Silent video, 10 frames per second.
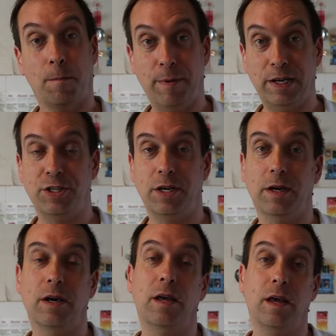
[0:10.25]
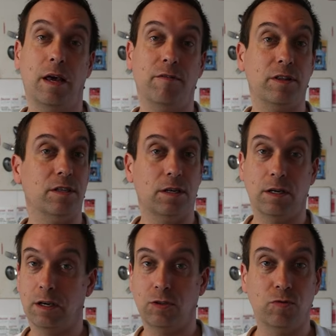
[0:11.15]
pas cher, avec des
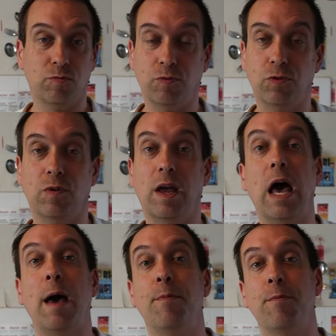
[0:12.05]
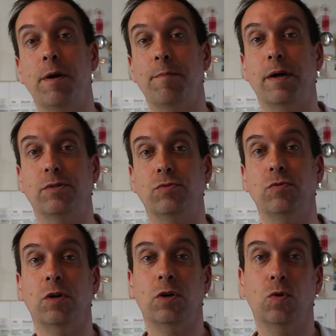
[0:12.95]
ingrédients que vous pouvez trouver à peu près partout
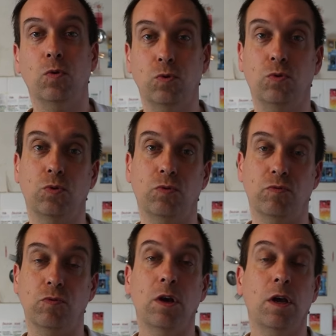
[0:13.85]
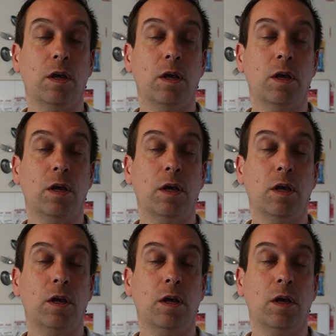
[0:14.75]
autour de vous.